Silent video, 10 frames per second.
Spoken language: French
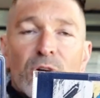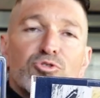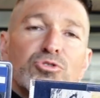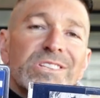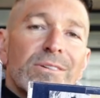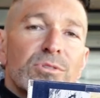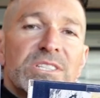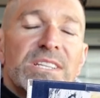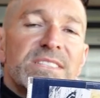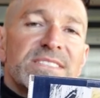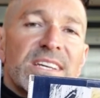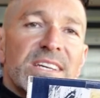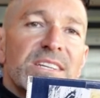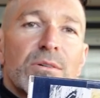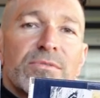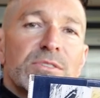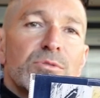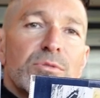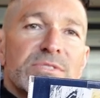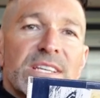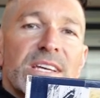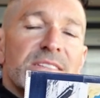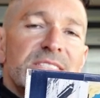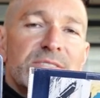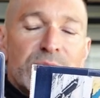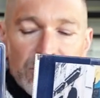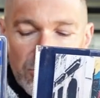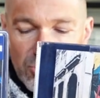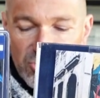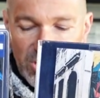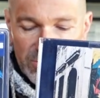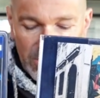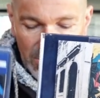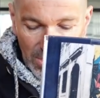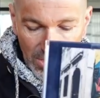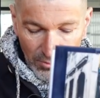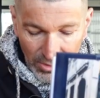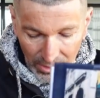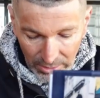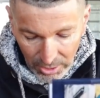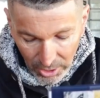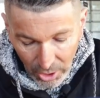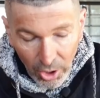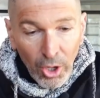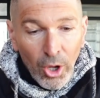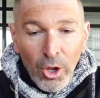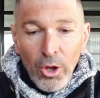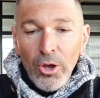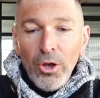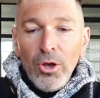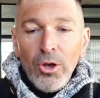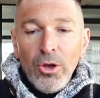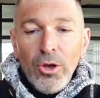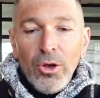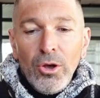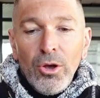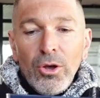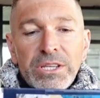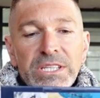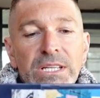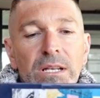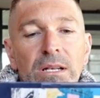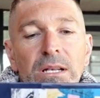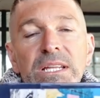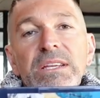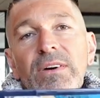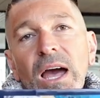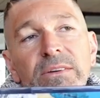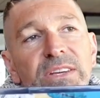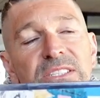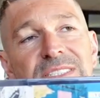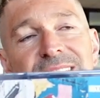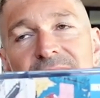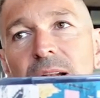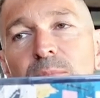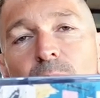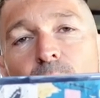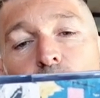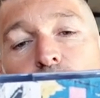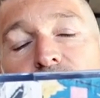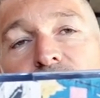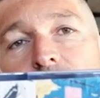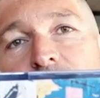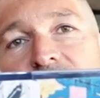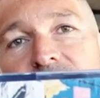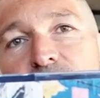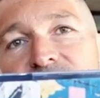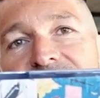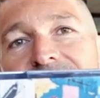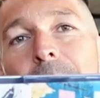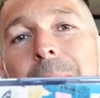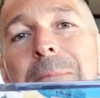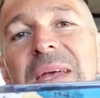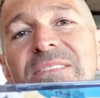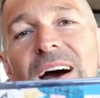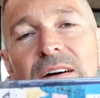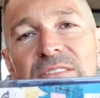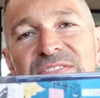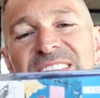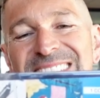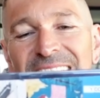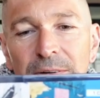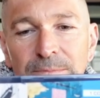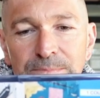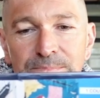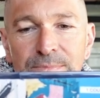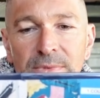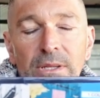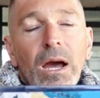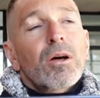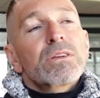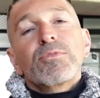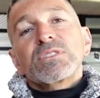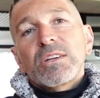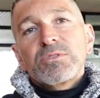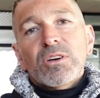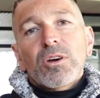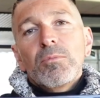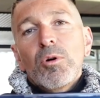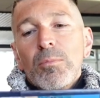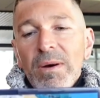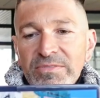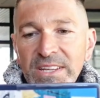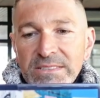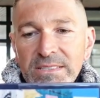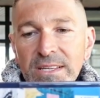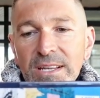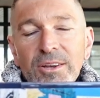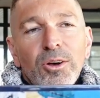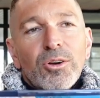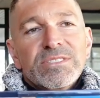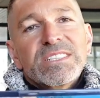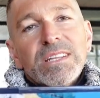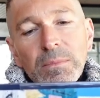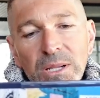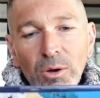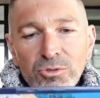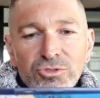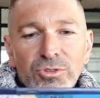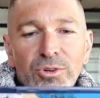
juste avant qu'il ait été sacré en fait euh, sacré artiste de jazz. Voilà. Euh, il livre avec cet album, on le voit à peine, le titre, Meva Festa. Alors il faut le traduire comme euh, ma fête. Euh, c'est un mélange